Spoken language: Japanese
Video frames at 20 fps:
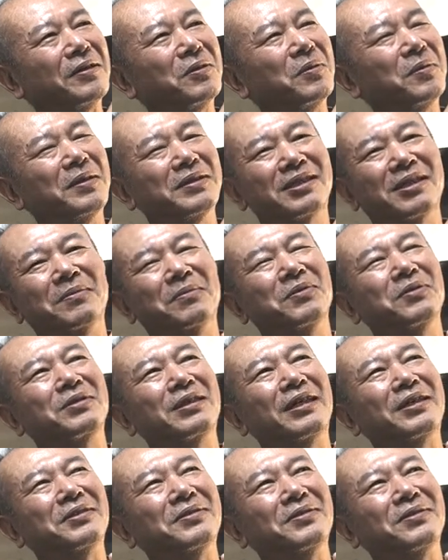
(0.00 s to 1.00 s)
ごめんなさい、
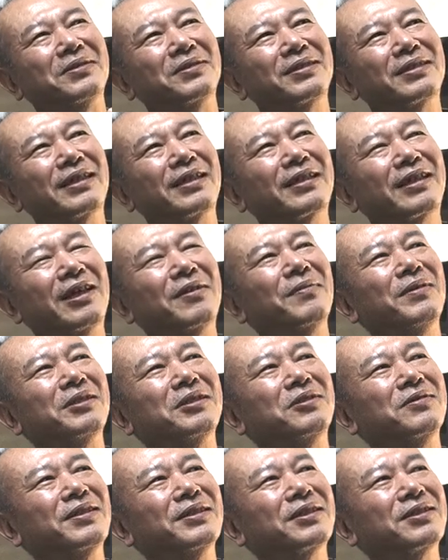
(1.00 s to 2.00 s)
僕サッカーあまり
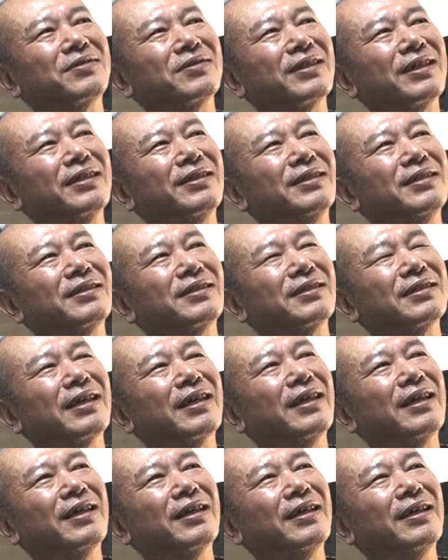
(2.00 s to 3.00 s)
詳しくないんです
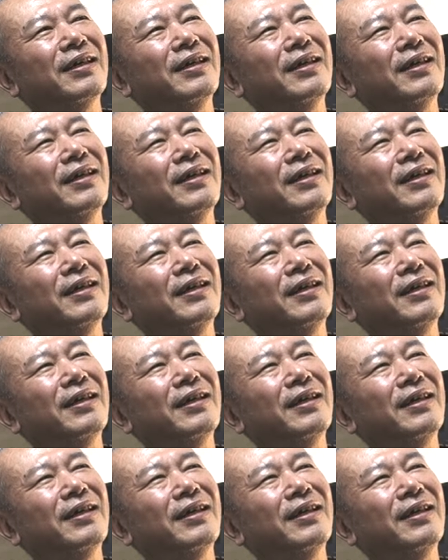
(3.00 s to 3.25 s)
が、